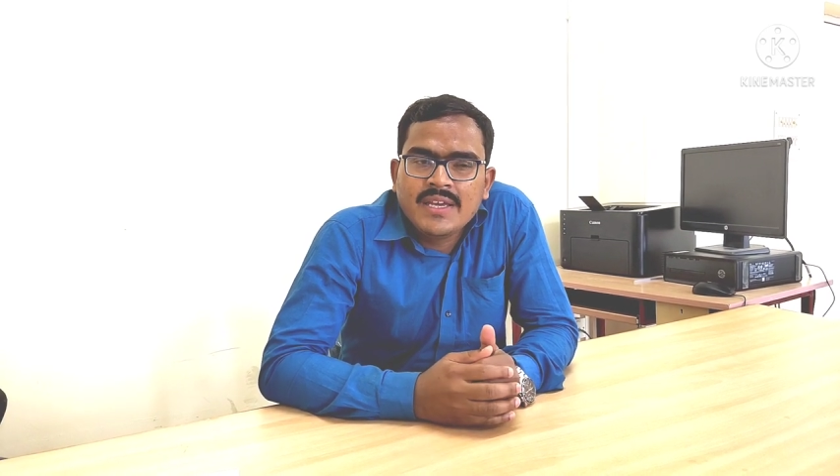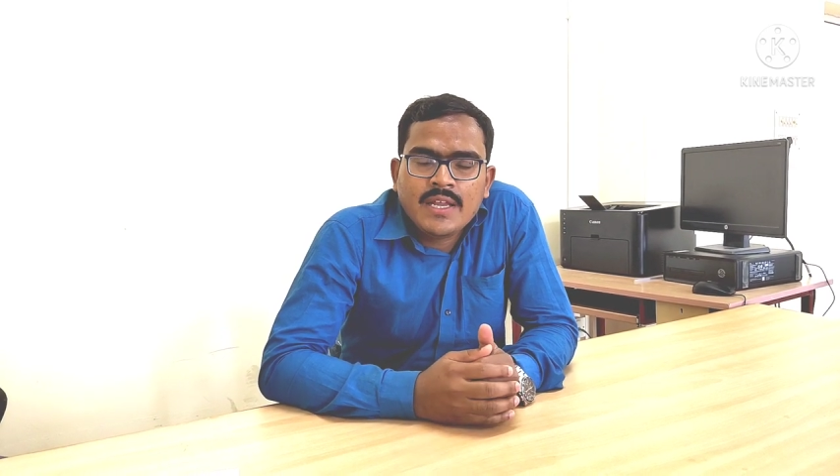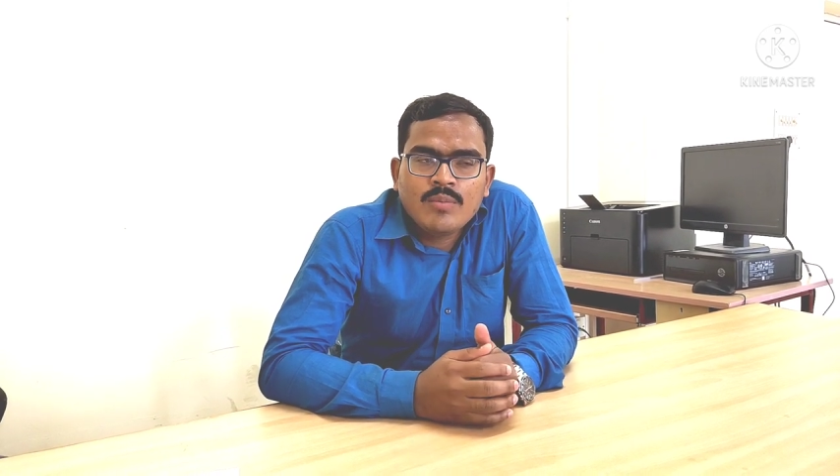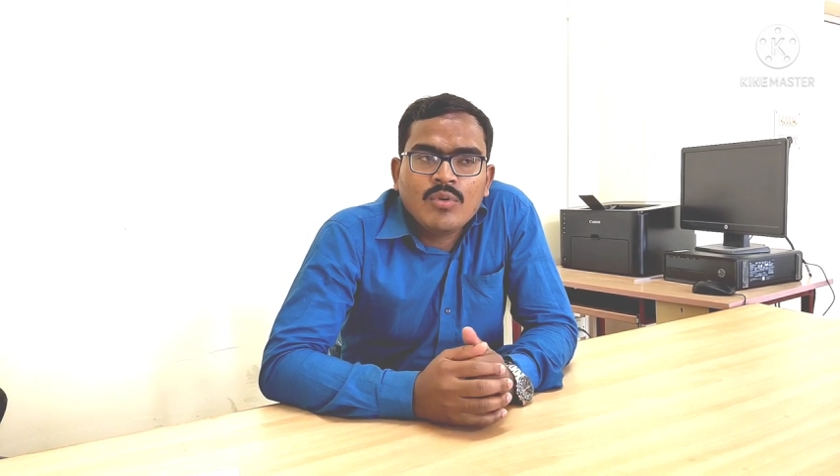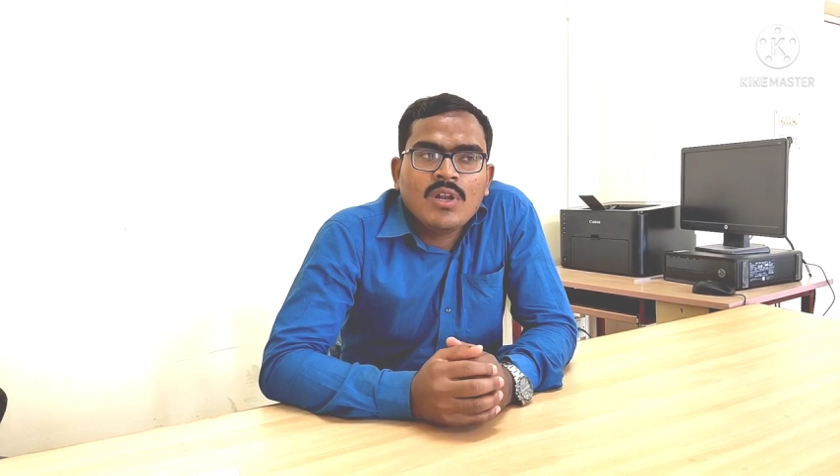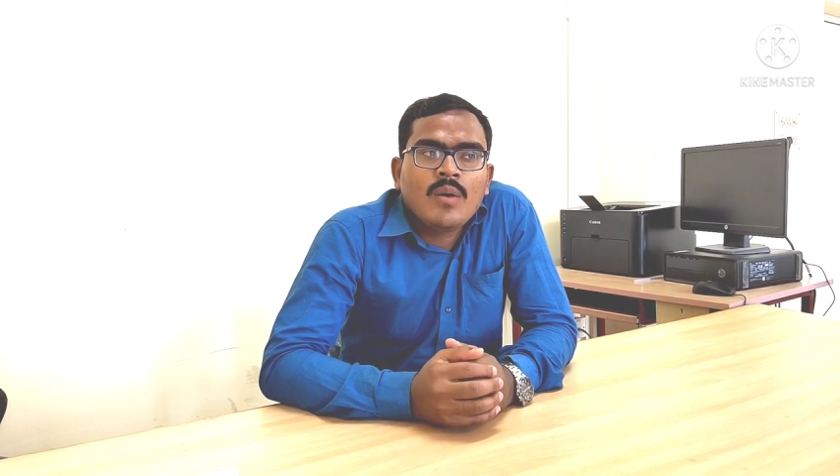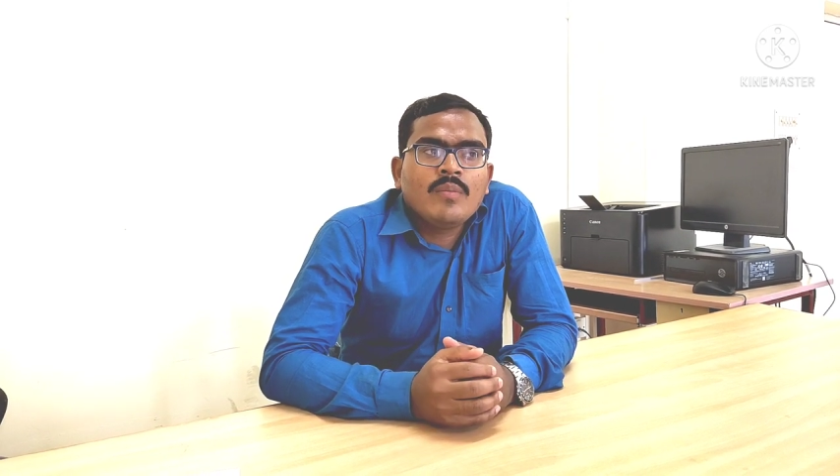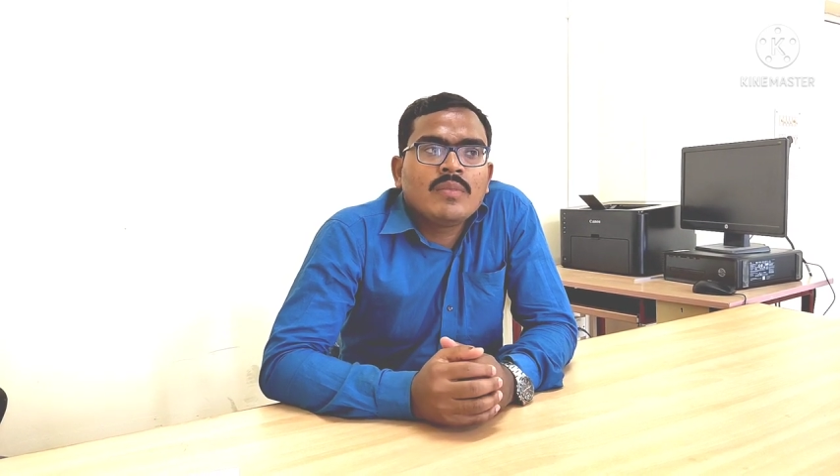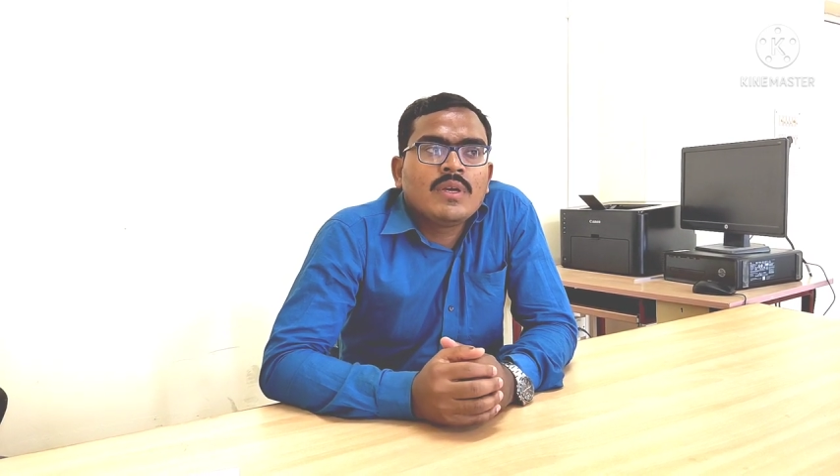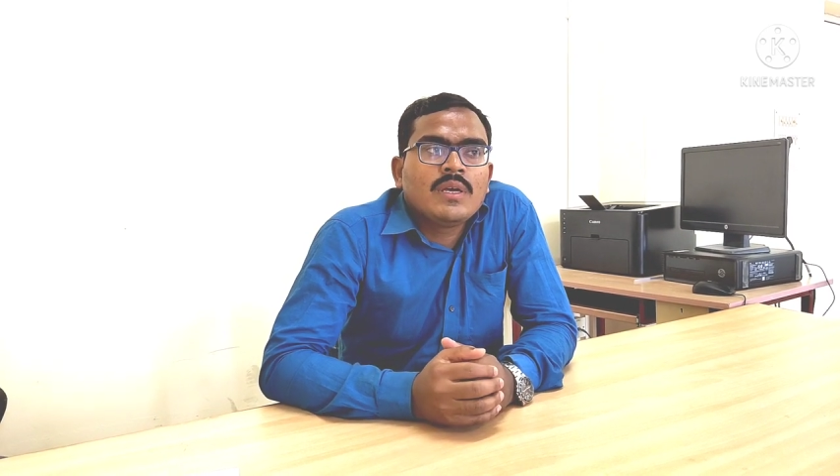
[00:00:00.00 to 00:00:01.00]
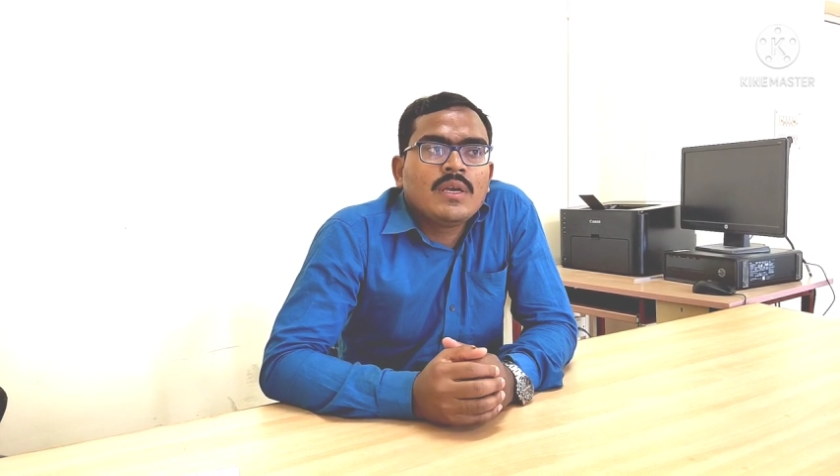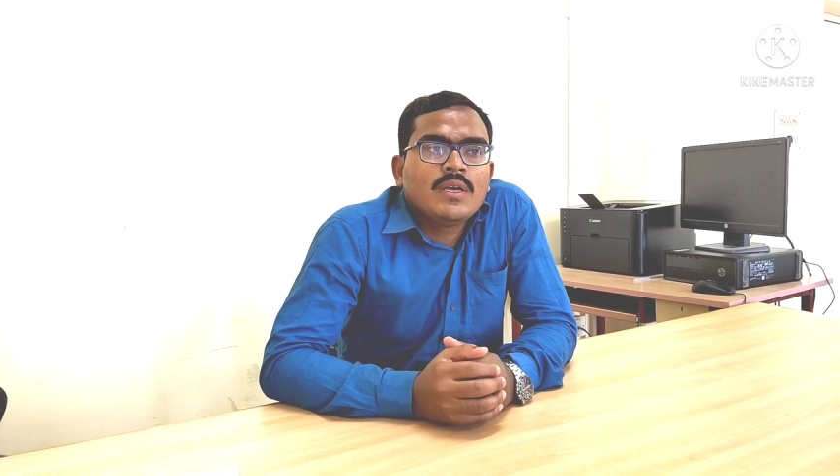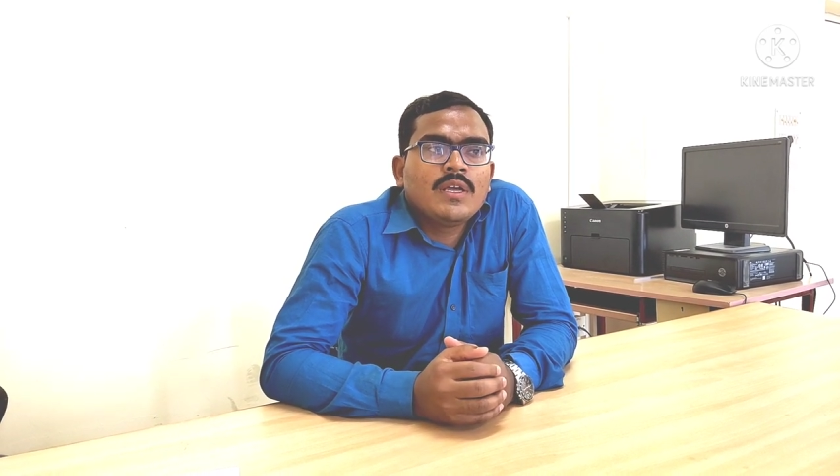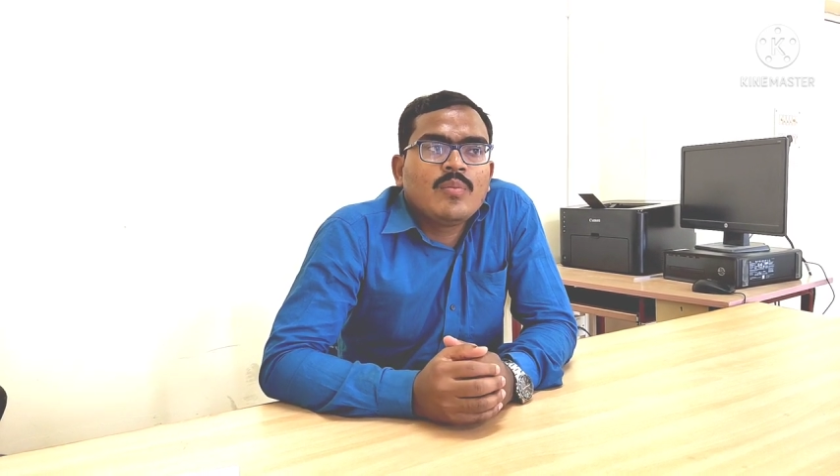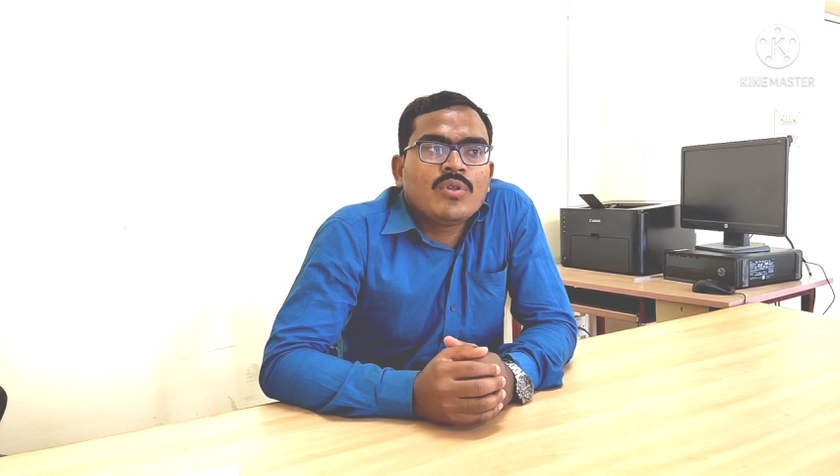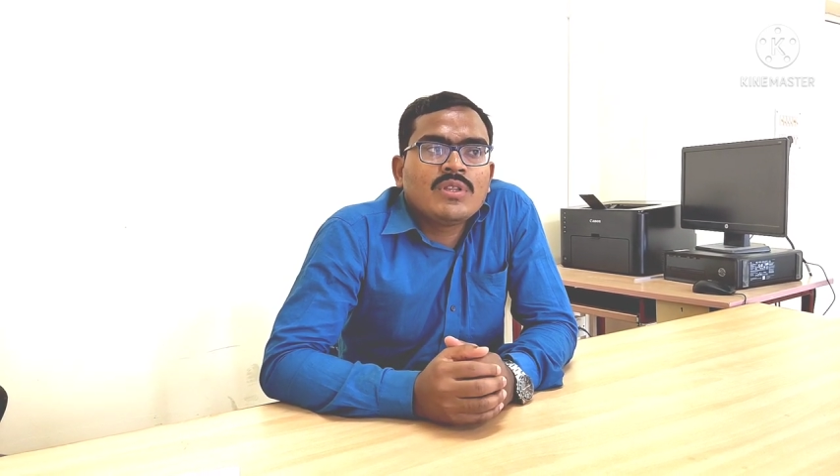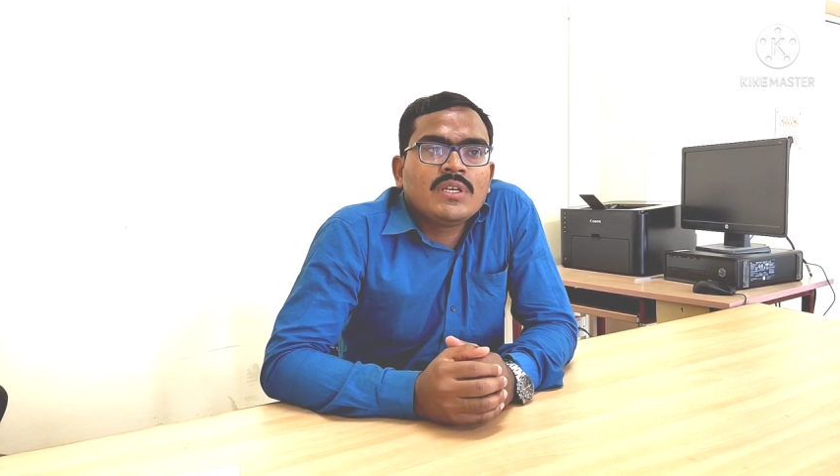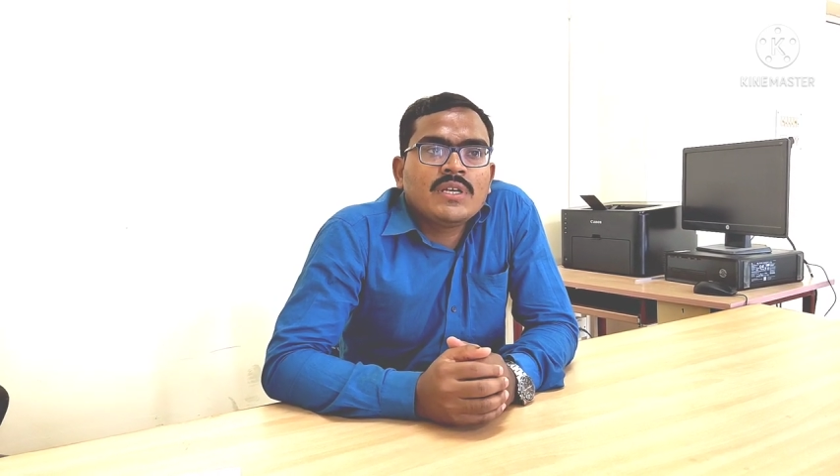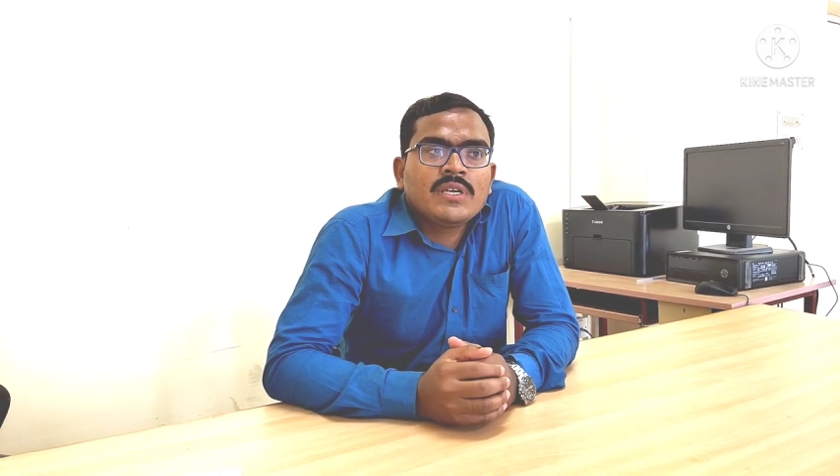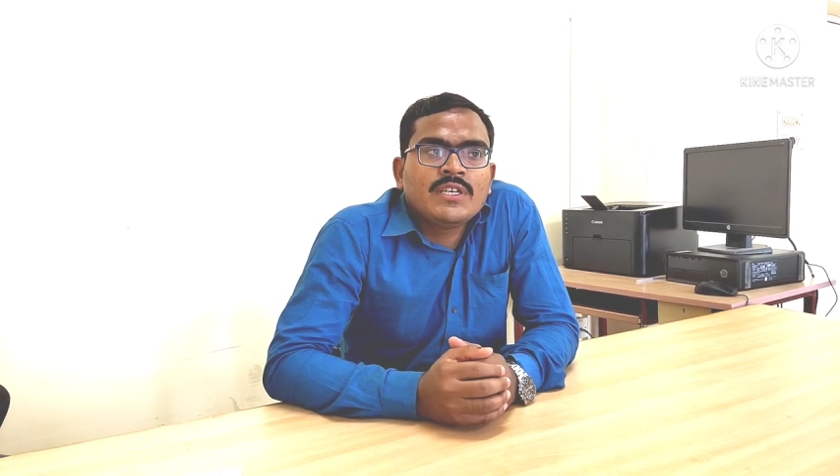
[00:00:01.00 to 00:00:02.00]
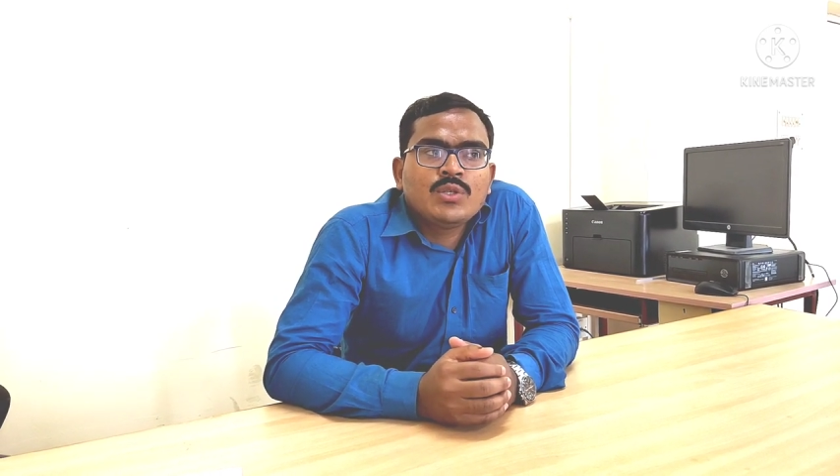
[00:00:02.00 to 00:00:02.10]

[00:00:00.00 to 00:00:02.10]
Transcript: এটাই বললাম এরপর থেকে